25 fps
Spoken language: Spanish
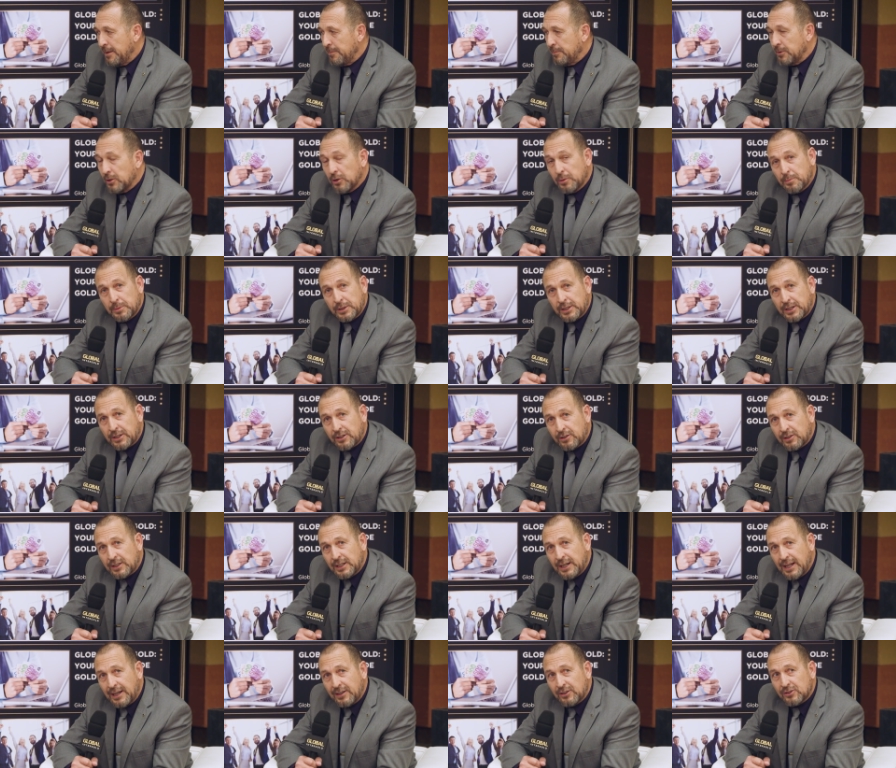mi nombre es
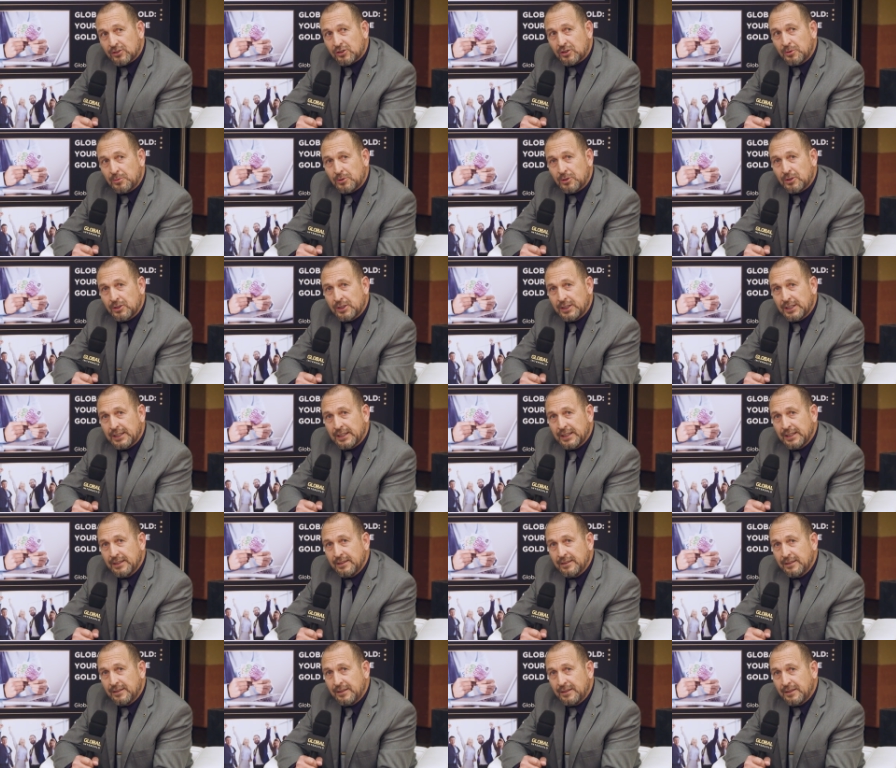Roque Lagos, como lo
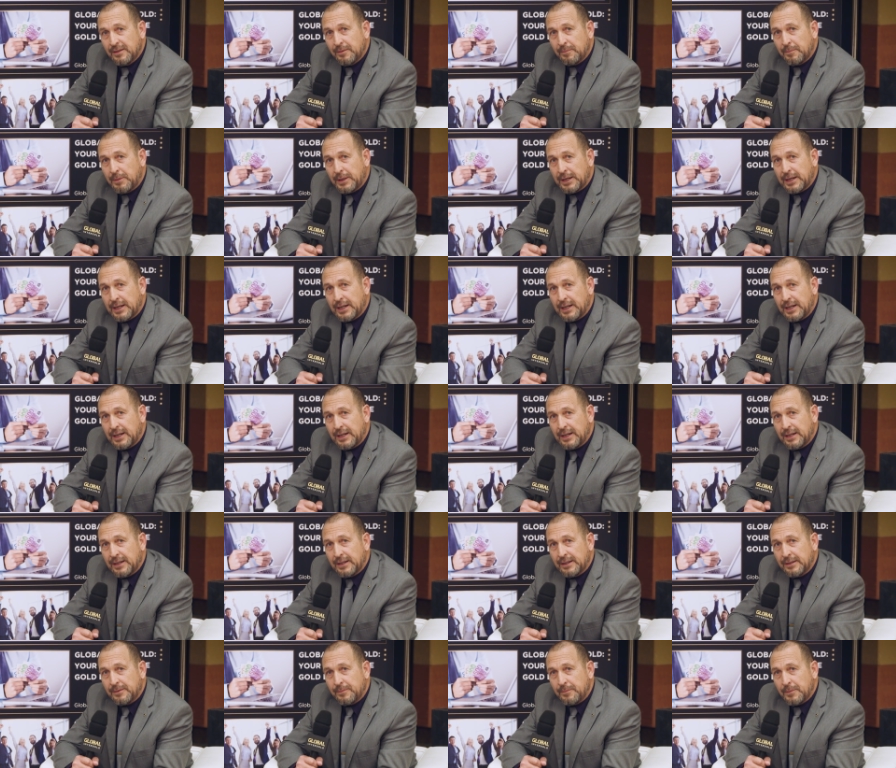dije,
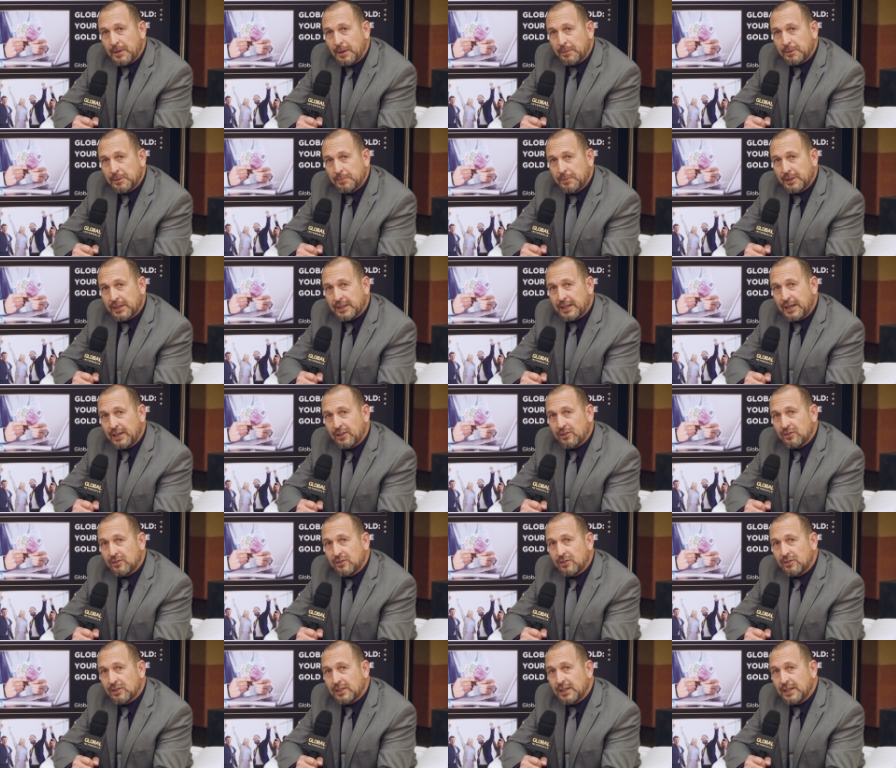para abrir
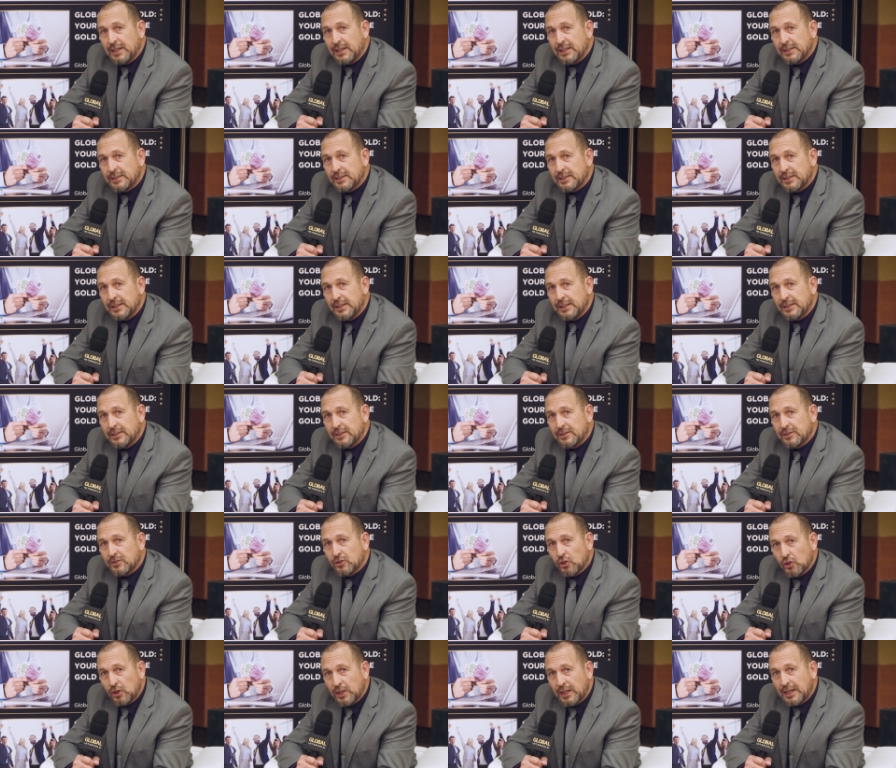mercado lo que es en
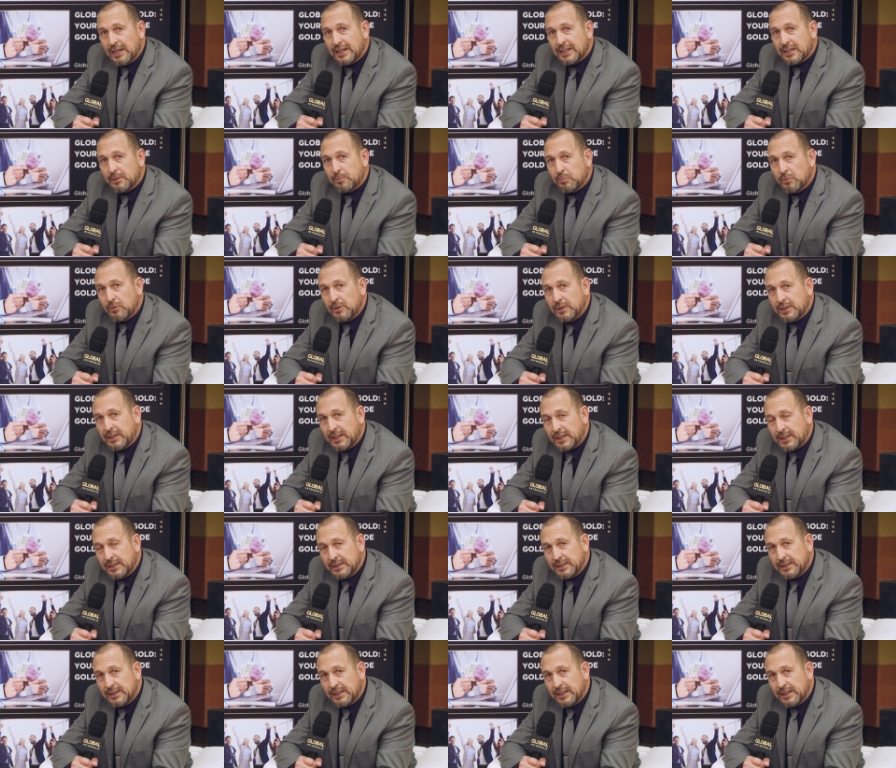toda la República
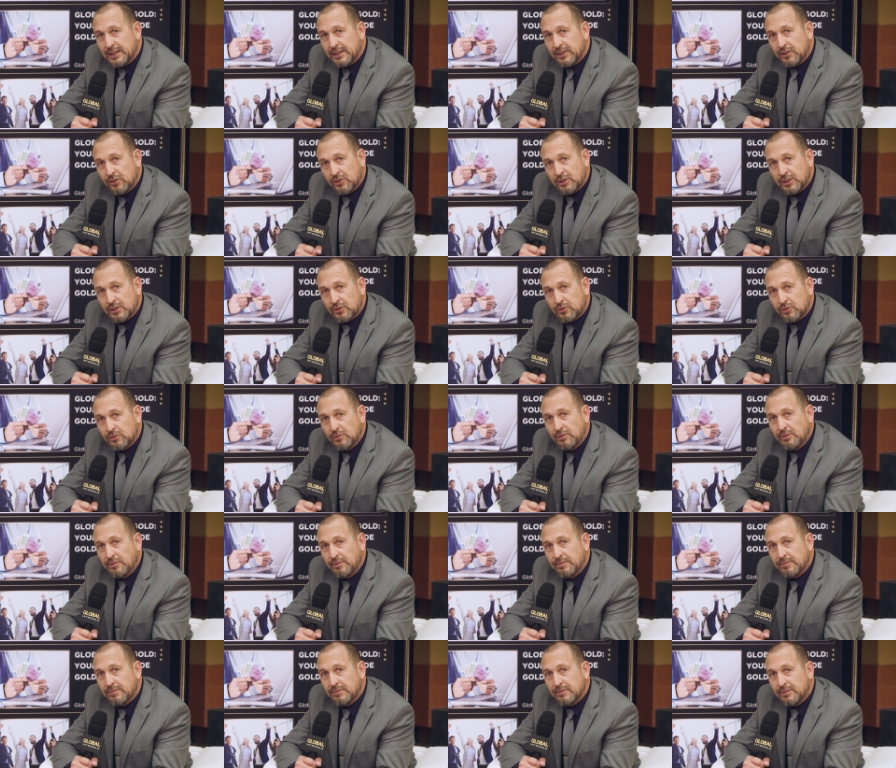Argentina, de norte a sur,
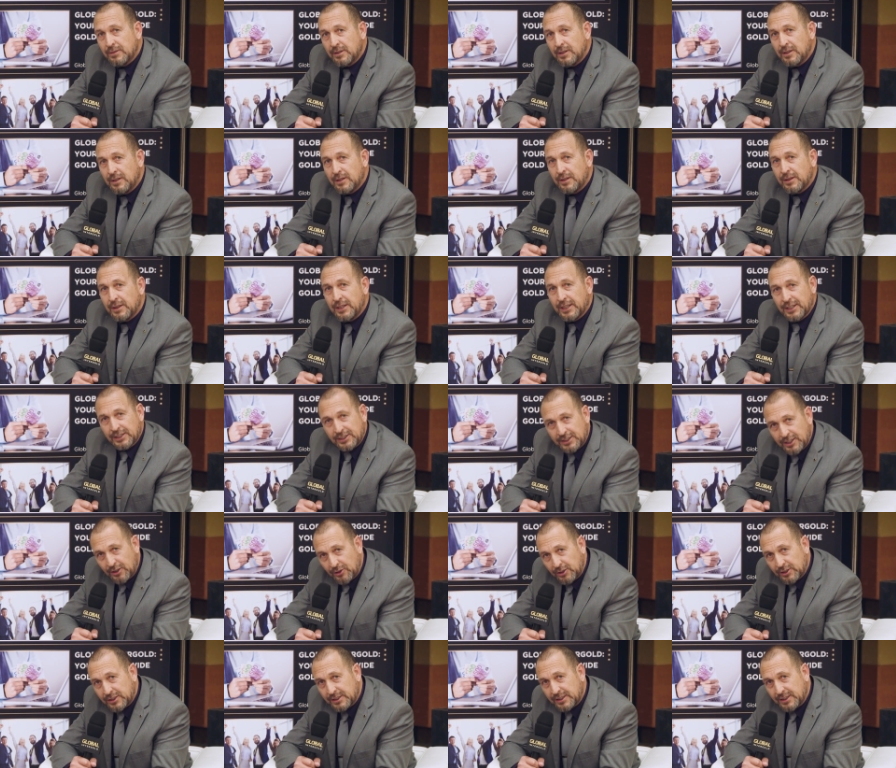de este
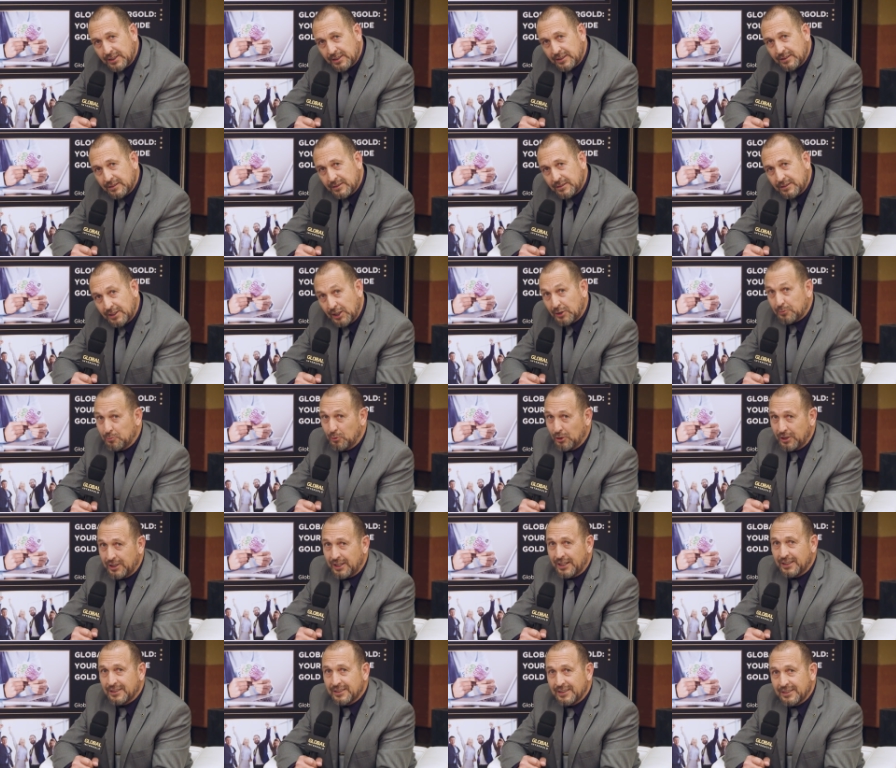a oeste. Y es muy
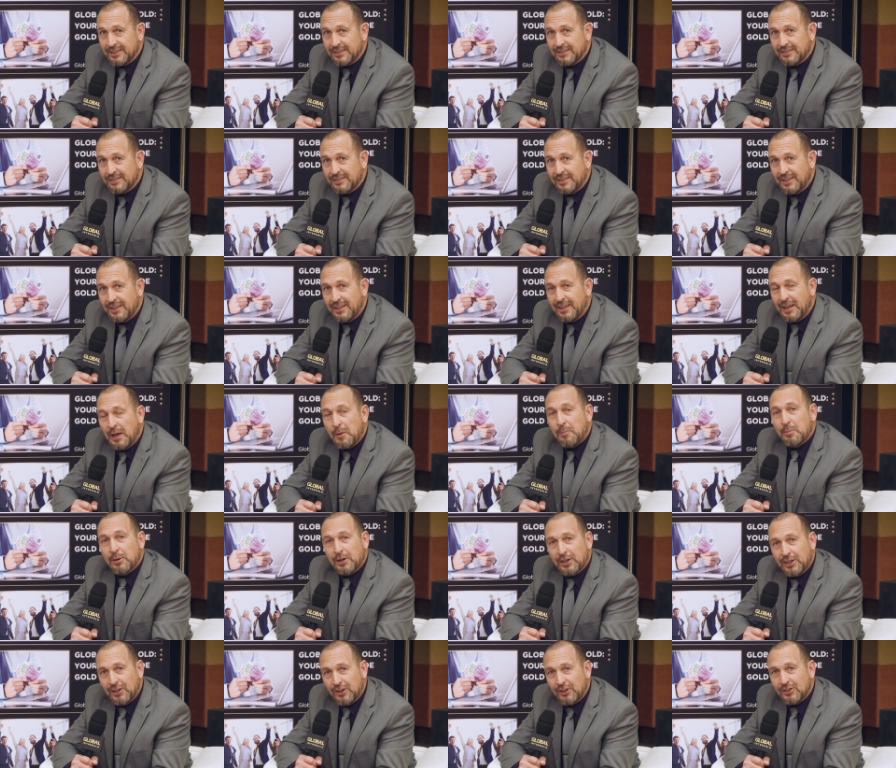grande.
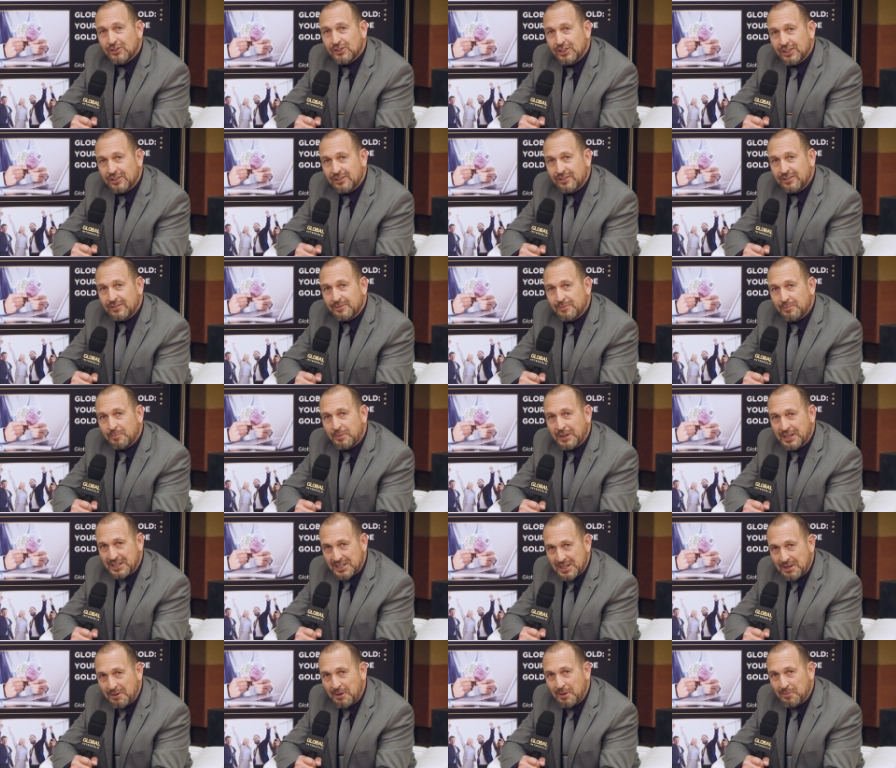Espérennos, chicos,
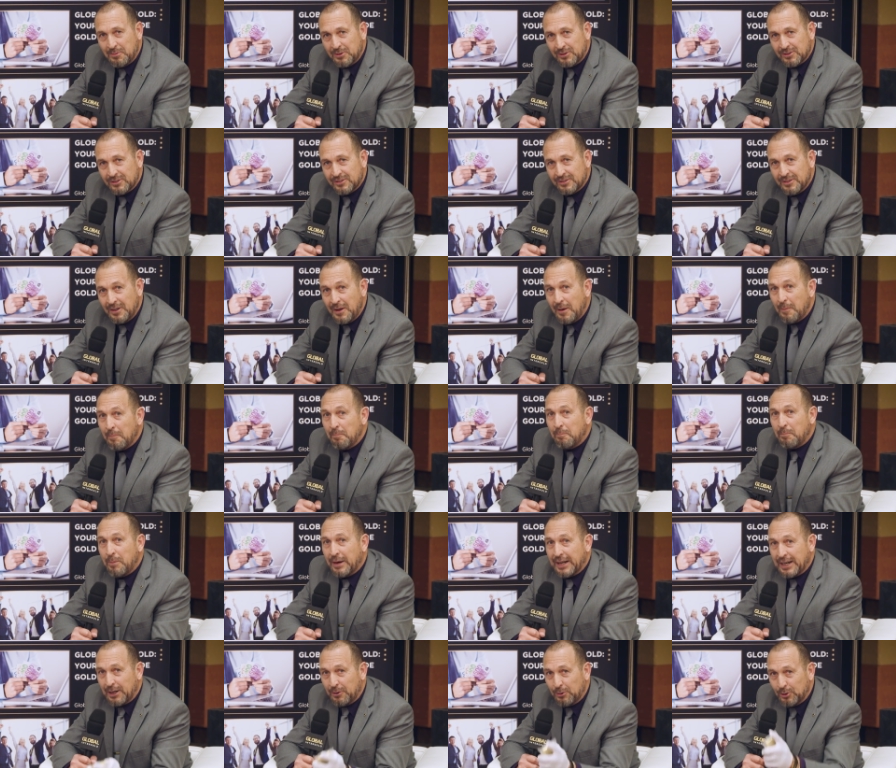para allá vamos.
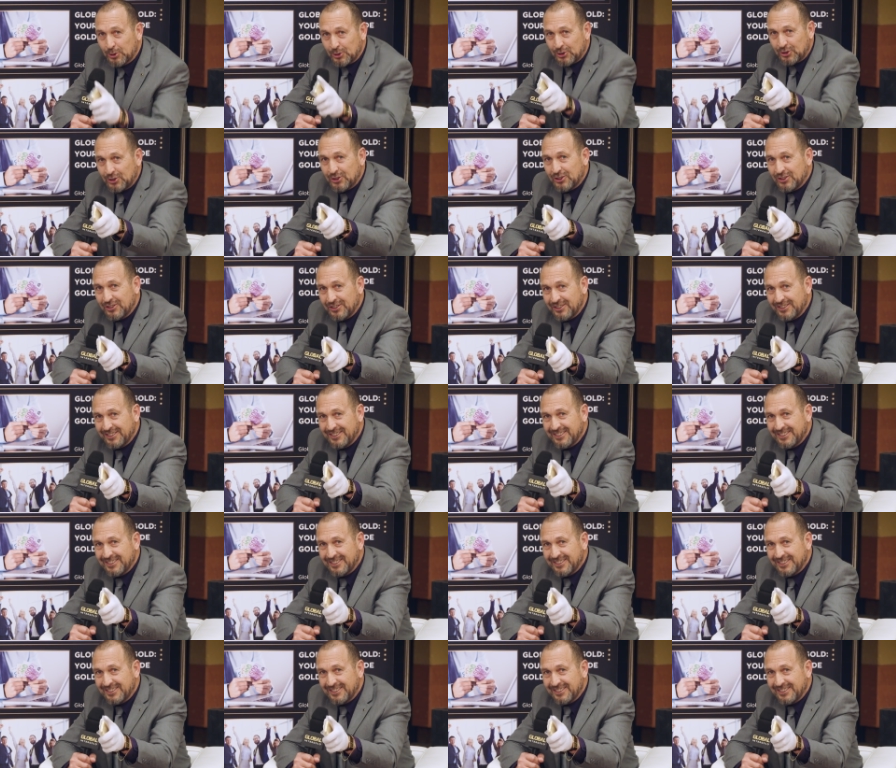Para vos.